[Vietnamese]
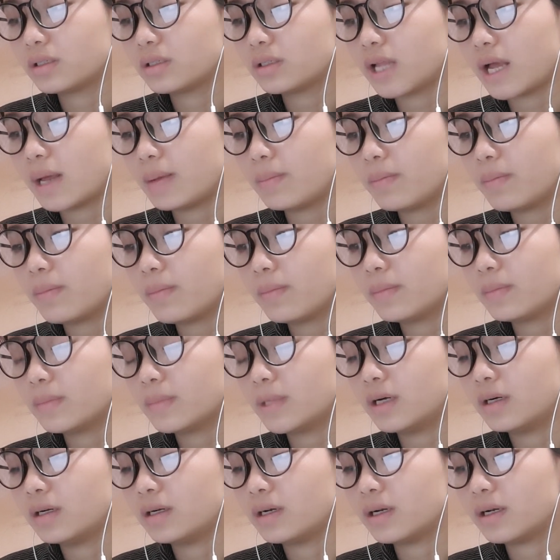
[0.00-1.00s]
tám
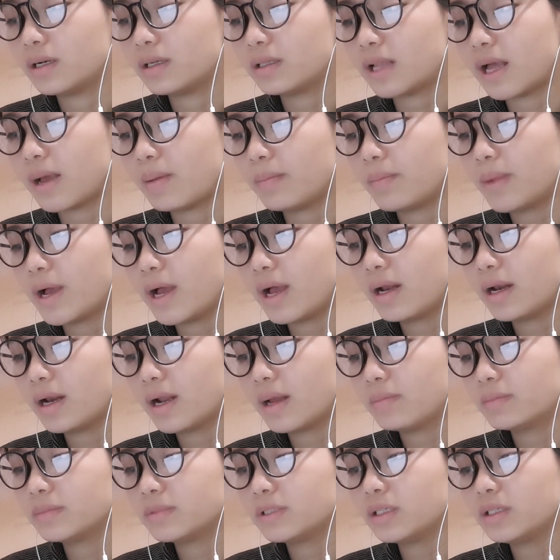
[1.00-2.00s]
ở tám ba
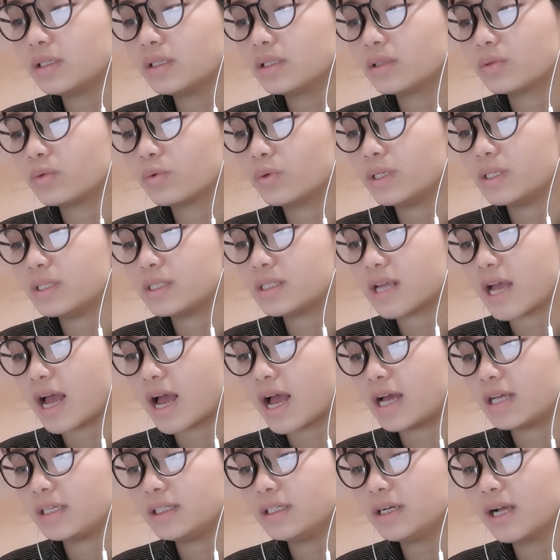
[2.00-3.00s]
năm rất quý
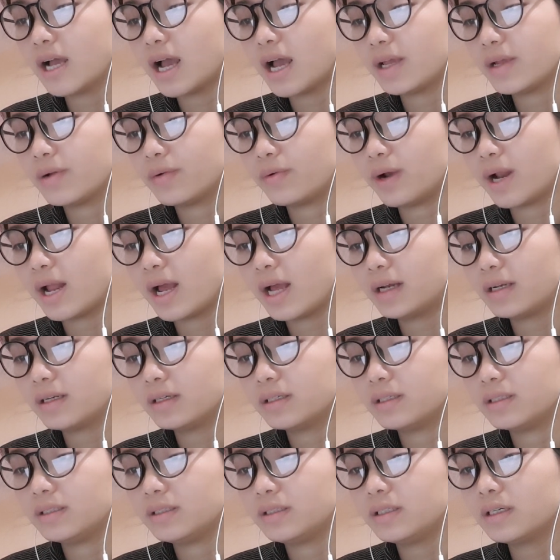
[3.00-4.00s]
giá nhưng hải Hiểu Lan
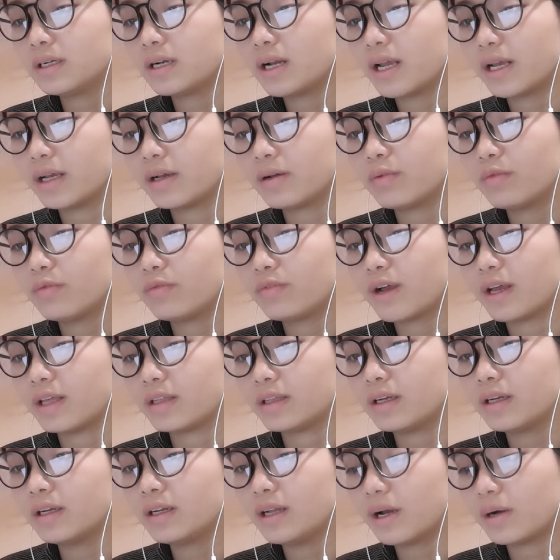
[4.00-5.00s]
đời trước lại không phải
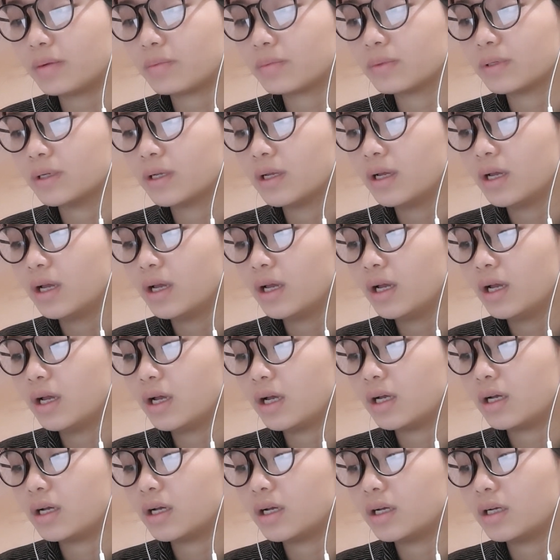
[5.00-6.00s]
thất học.
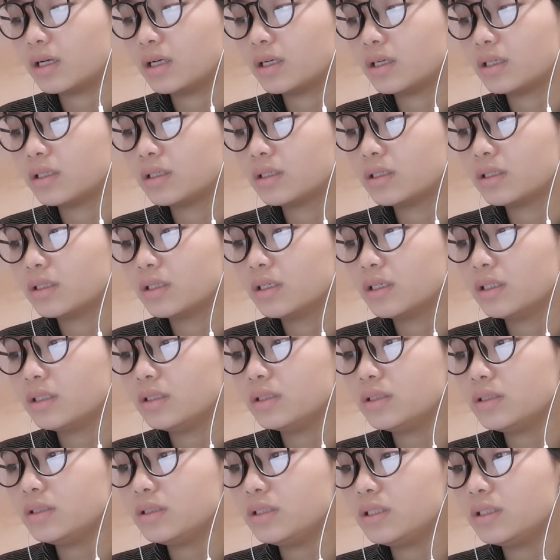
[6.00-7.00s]
À,
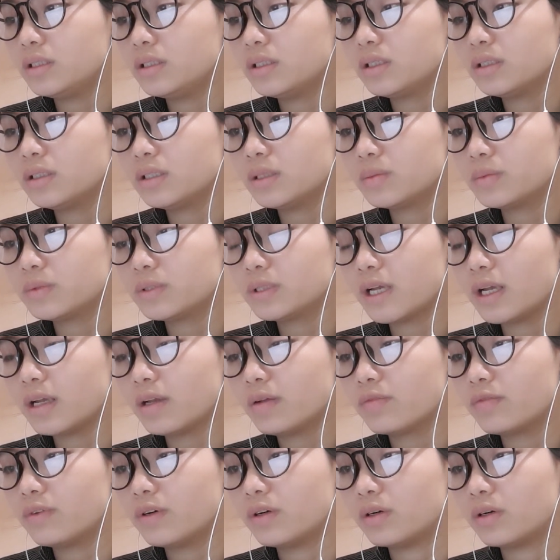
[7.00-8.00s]
những tri thức trong sách
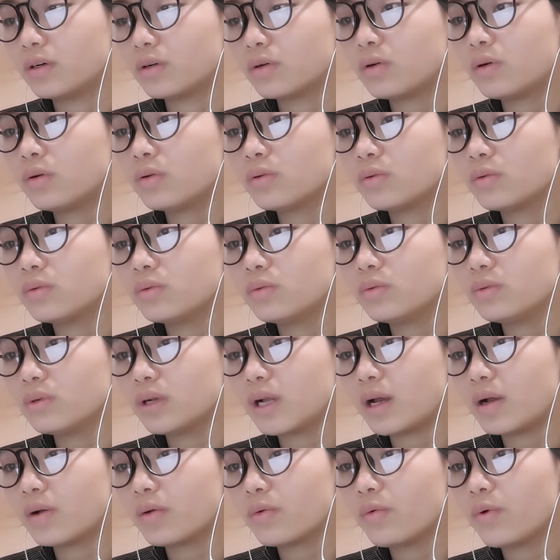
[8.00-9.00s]
vở cô cũng
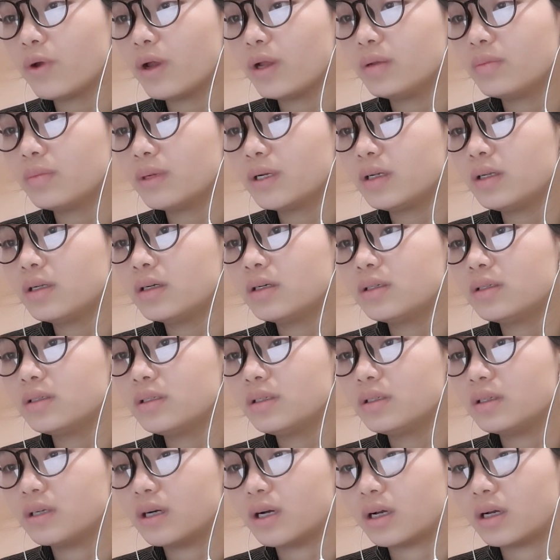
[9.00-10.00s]
đã quên mất hơn
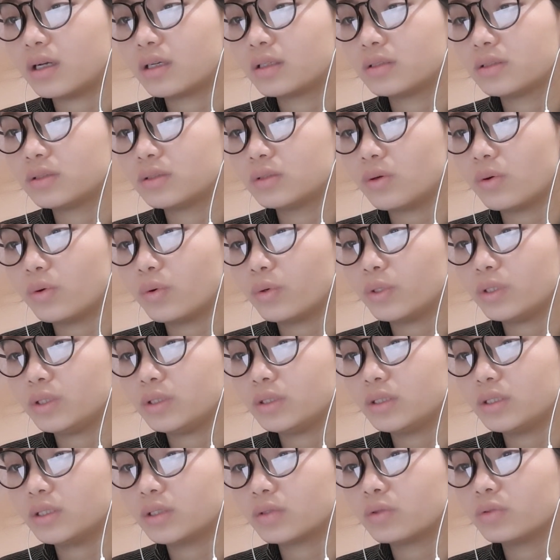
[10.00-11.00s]
nửa rồi
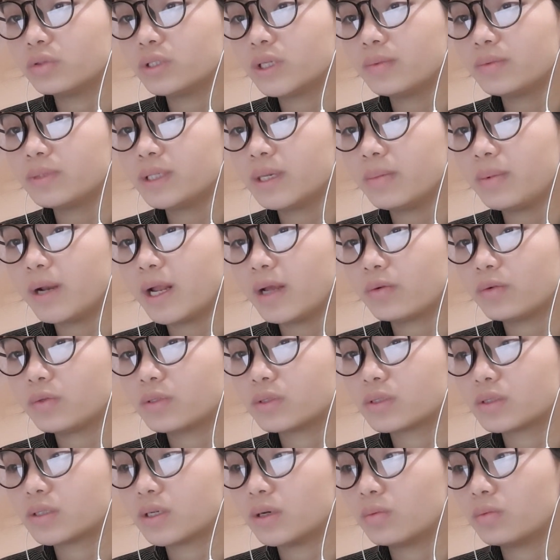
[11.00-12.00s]
chờ cô sắp xếp lại cuộc
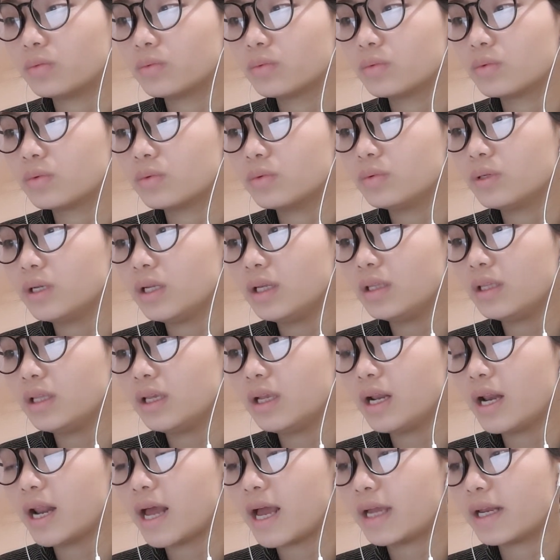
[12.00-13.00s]
sống cũng đi
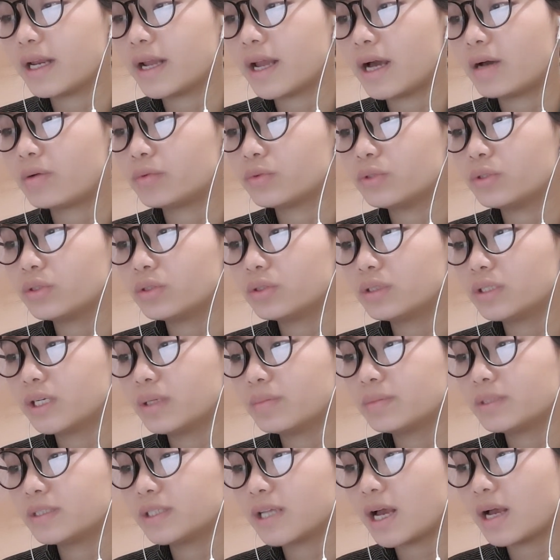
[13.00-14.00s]
thi lại đại học cho
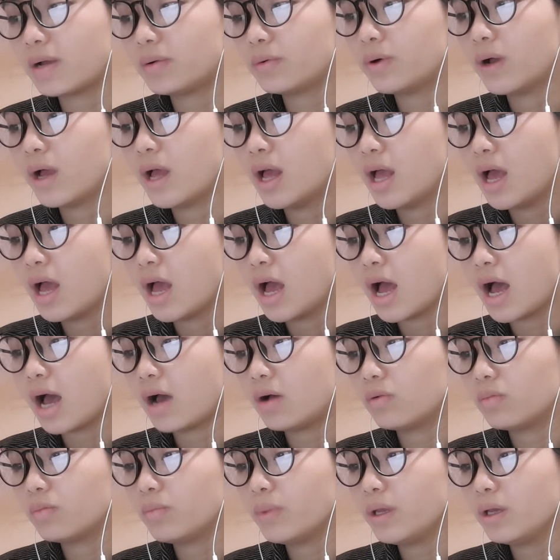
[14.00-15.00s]
xem sao. À,
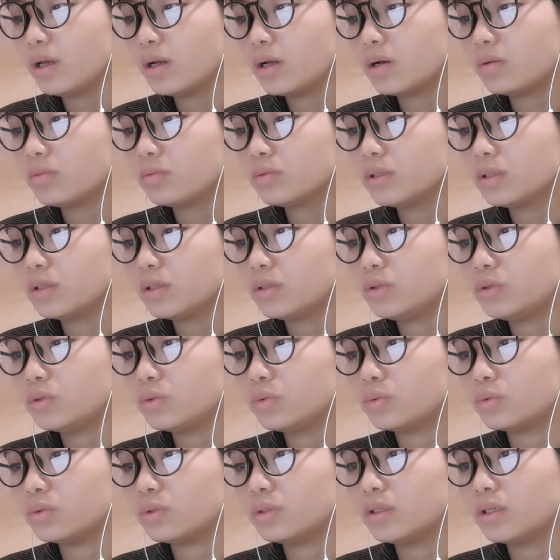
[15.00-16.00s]
Hồng Minh không tự
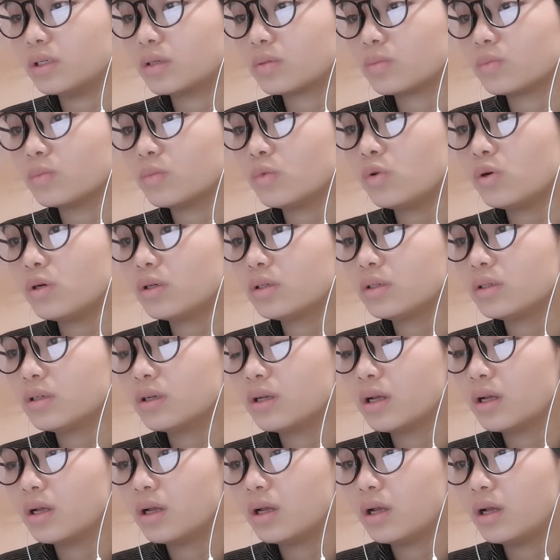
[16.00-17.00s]
chủ được buông
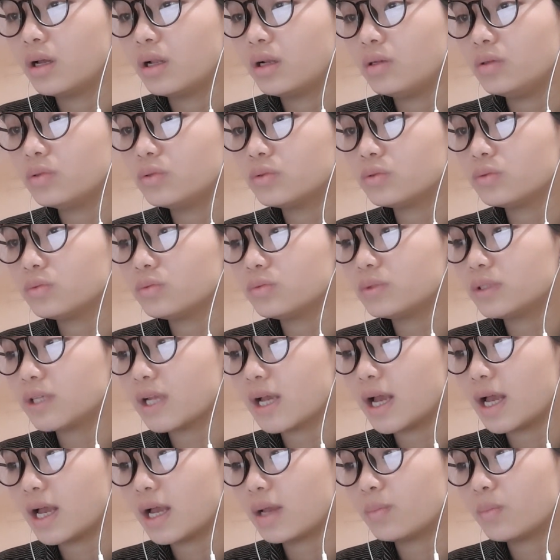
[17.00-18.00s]
Lưu Dũng
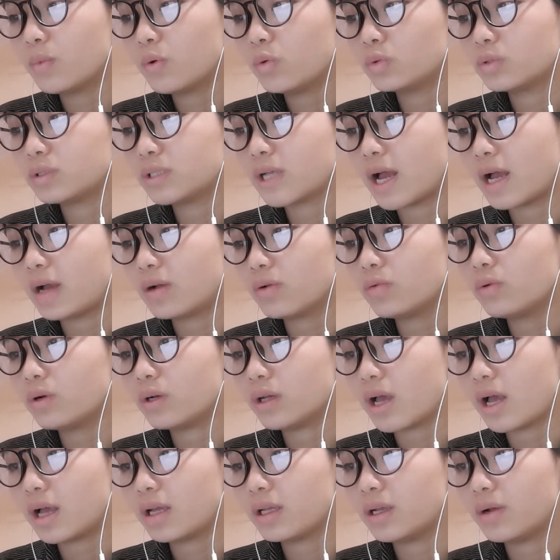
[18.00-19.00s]
ra bộ dáng của
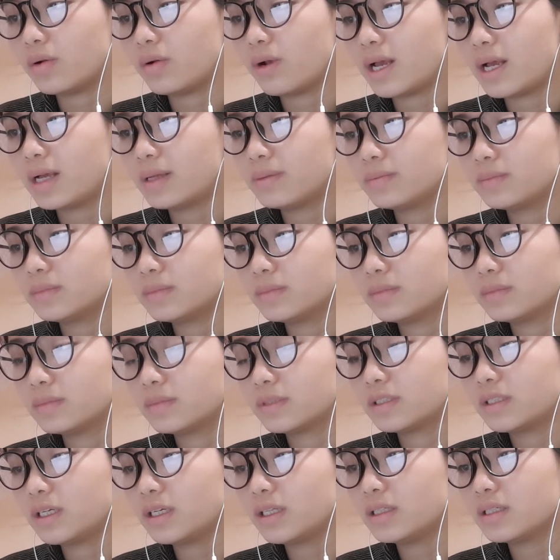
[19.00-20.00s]
Hạ Hiểu Lan
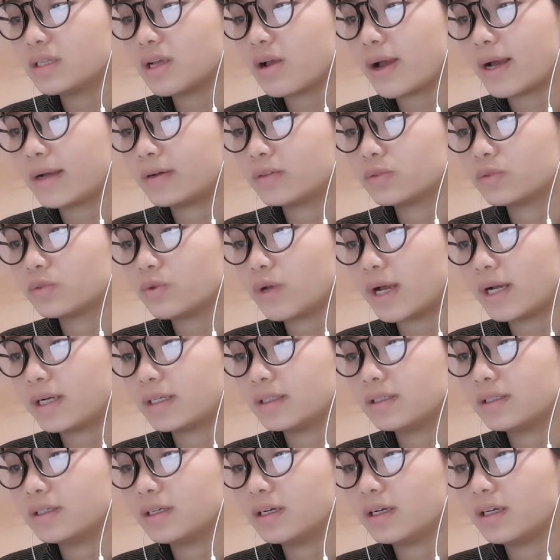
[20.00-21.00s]
rất dọa dọa
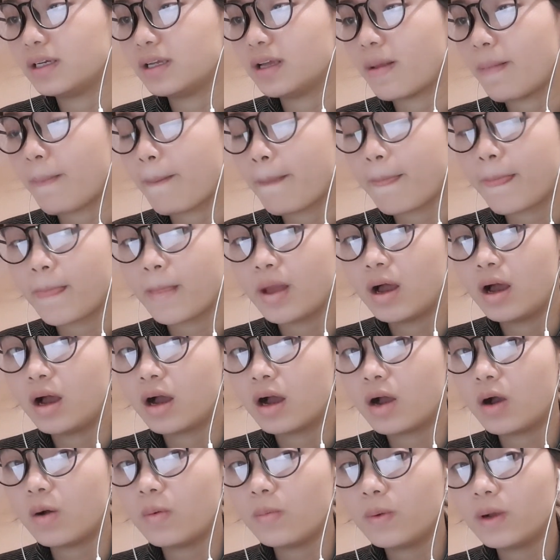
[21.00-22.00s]
người
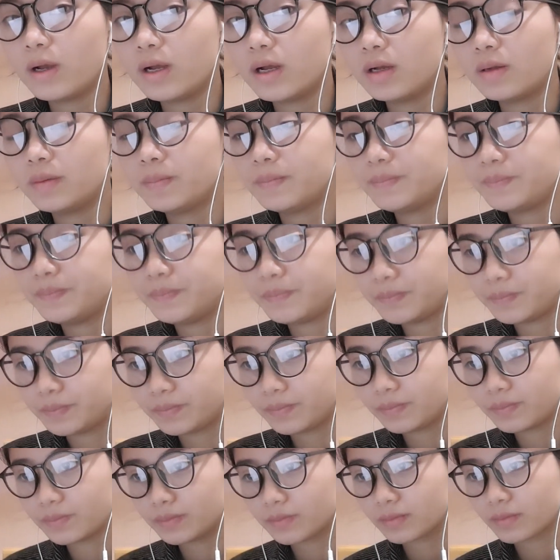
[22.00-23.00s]
không ờ,
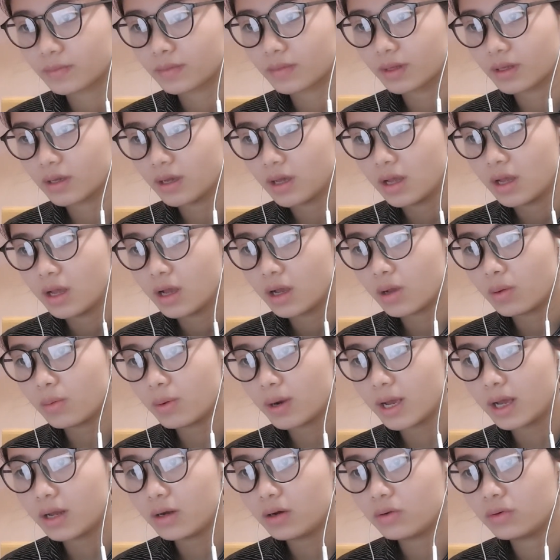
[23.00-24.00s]
không
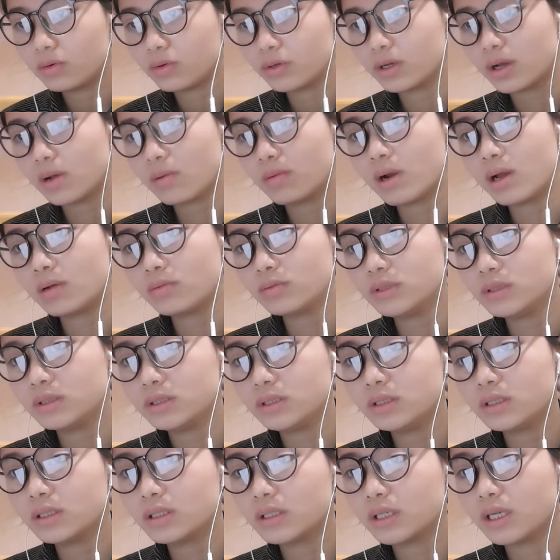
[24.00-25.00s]
la lối khóc lóc như
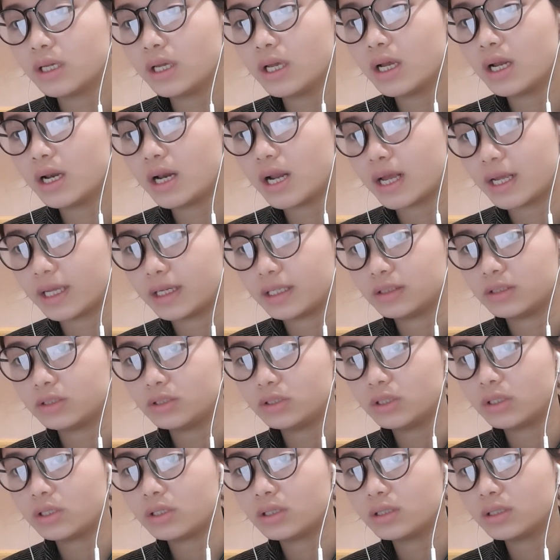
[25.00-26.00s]
trước kia lại
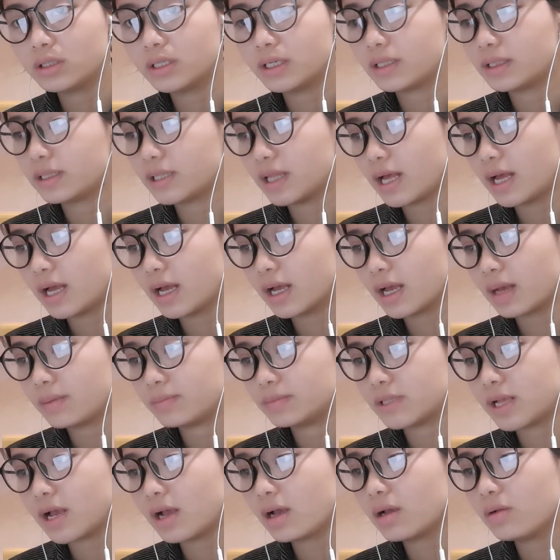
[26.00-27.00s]
cho người ta cảm
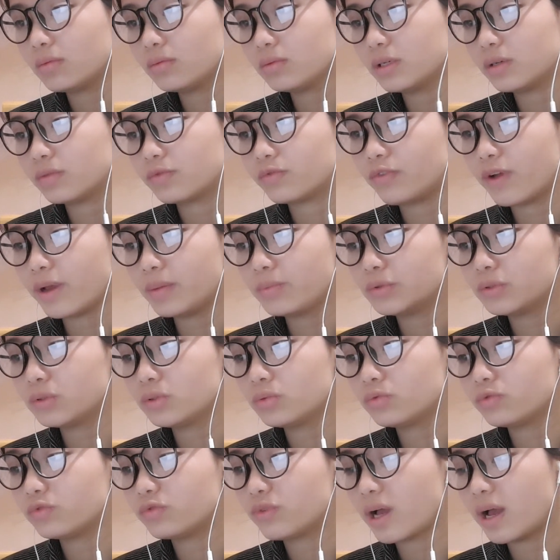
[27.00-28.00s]
giác không được phép
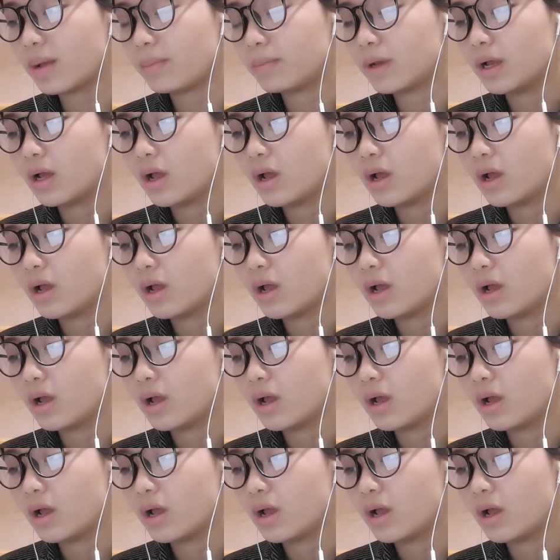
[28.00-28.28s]
xúc phạm